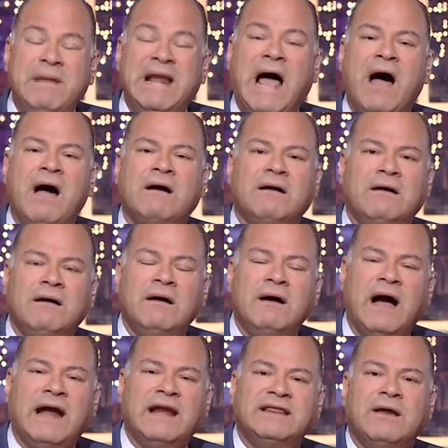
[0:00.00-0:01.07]
بالحق
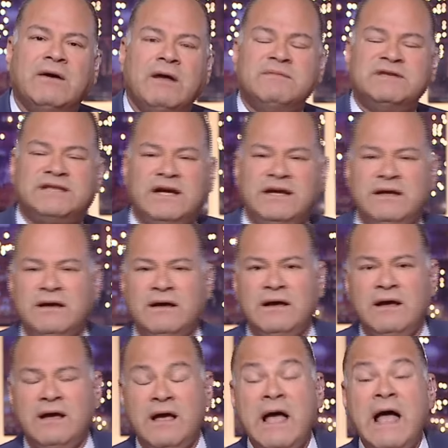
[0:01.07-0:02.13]
عن الدولة المصرية
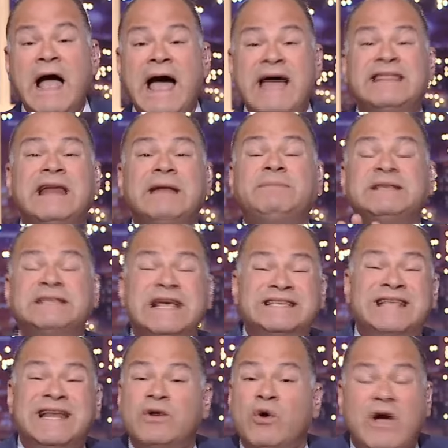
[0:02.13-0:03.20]
هذا
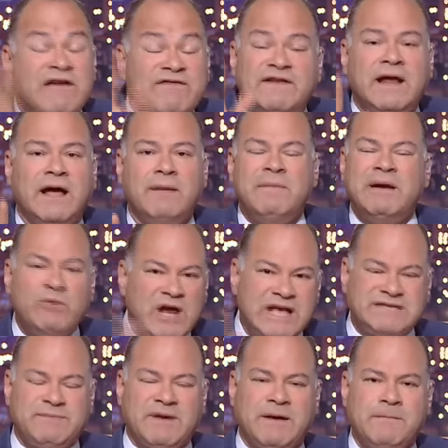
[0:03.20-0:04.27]
الابتزاز لن يخفنا
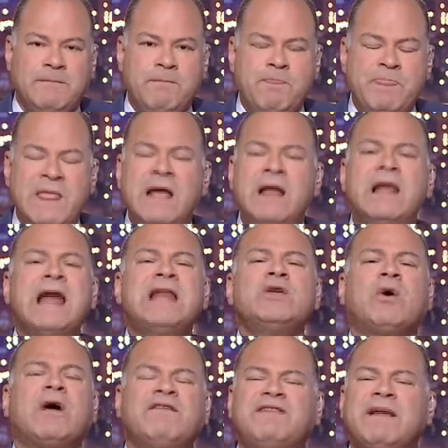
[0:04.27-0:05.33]
بالمناسبة لن
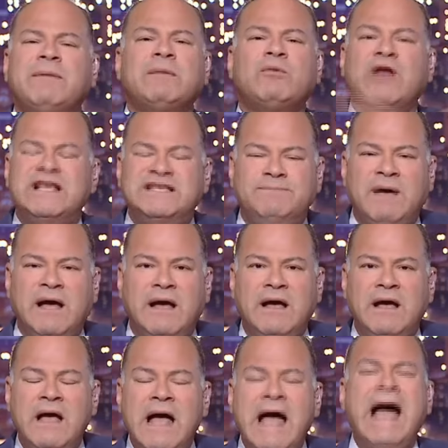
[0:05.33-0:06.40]
يخفنا بالمناسبة
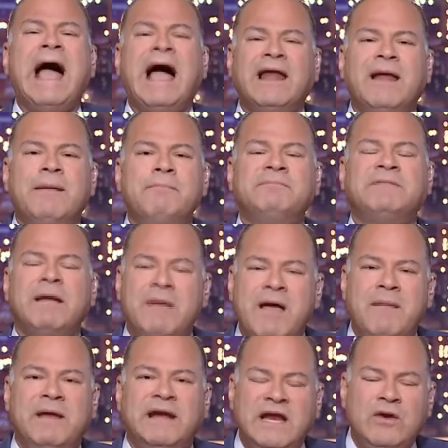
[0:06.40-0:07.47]
أعلم
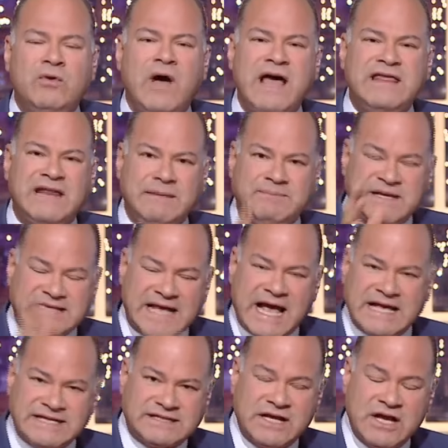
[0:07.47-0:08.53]
تماما أنه هذا
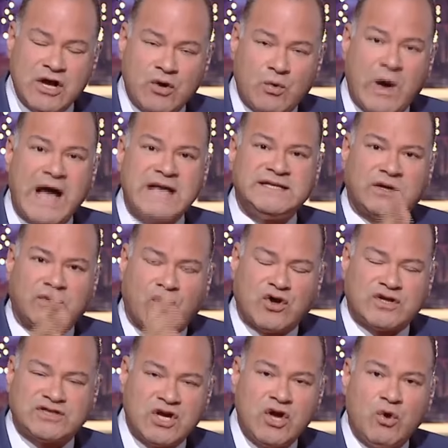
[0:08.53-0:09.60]
الابتزاز وهذا
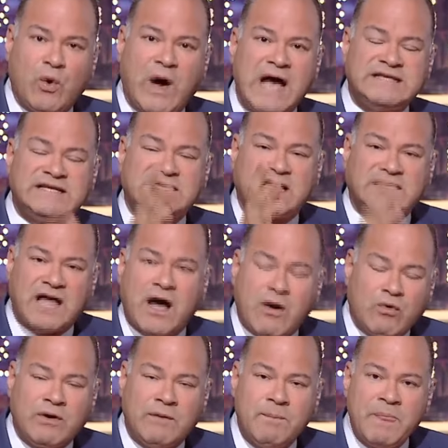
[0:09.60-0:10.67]
الرخص وهذا
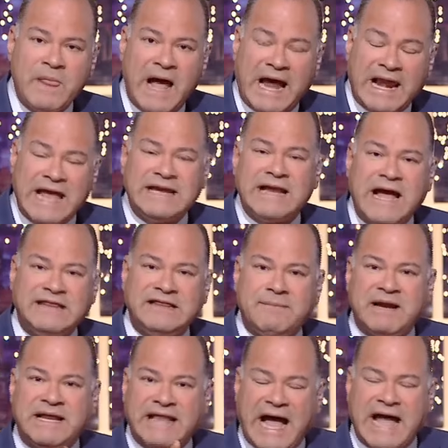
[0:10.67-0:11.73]
التطاول علينا
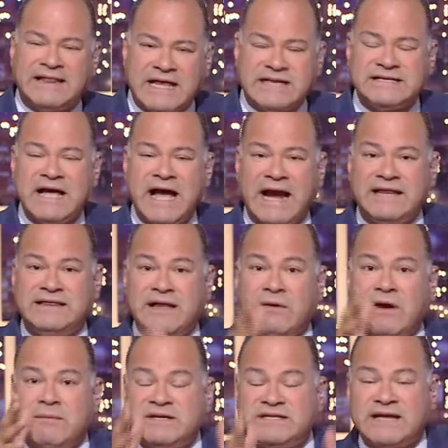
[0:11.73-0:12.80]
عندما نتحدث عن
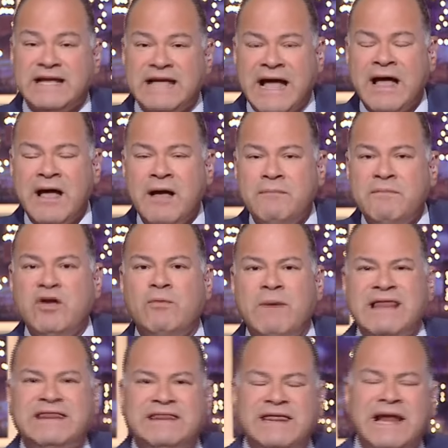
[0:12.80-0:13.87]
الدولة المصرية
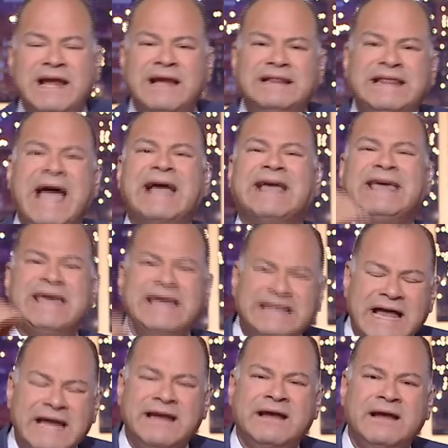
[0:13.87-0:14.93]
بيمثل
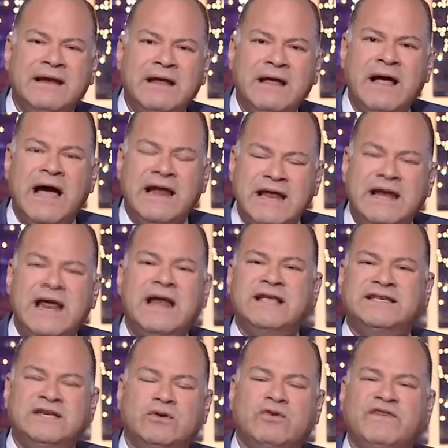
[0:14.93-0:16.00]
تأكيدا أننا
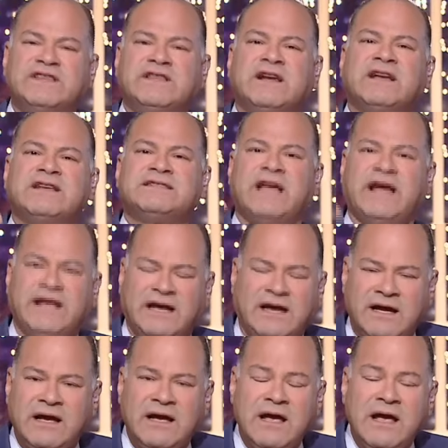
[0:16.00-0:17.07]
نسير في الطريق الصحيح
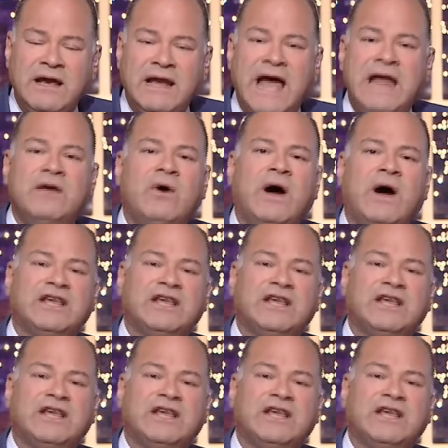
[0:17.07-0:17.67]
لأنه